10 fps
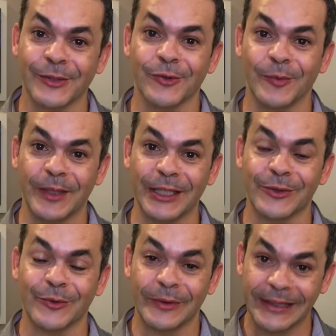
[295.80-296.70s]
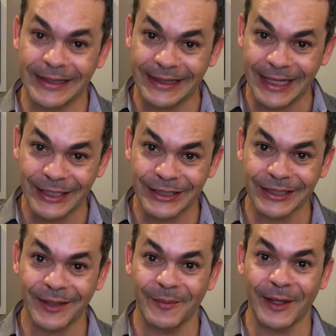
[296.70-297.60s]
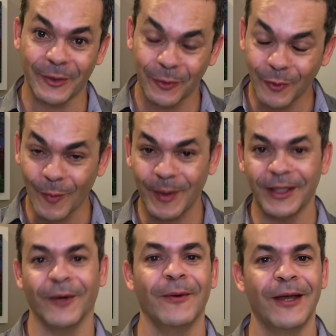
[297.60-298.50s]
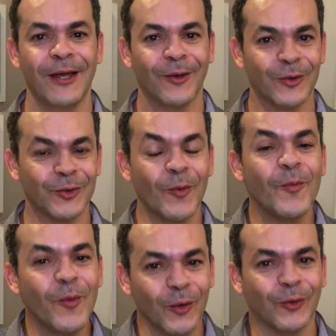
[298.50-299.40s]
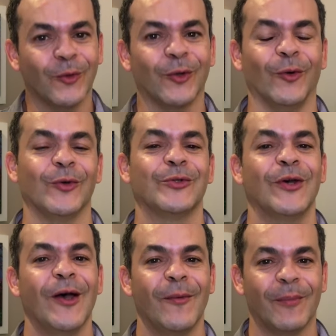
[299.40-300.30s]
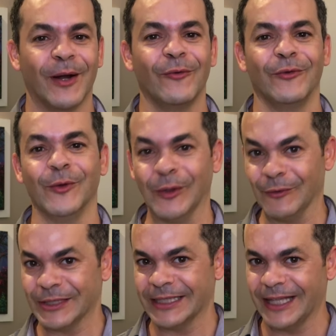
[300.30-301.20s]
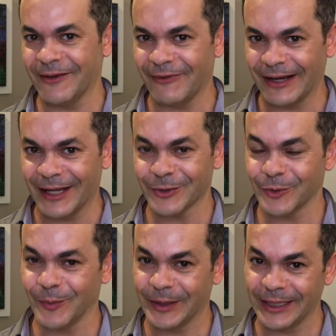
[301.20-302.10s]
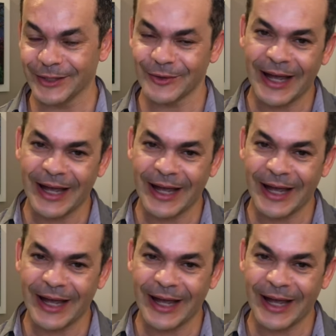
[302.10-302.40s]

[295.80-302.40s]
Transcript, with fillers: sobre isso? Deixa também a tua opinião, que eu estou muito curioso para ouvir o que você tem a falar sobre isso.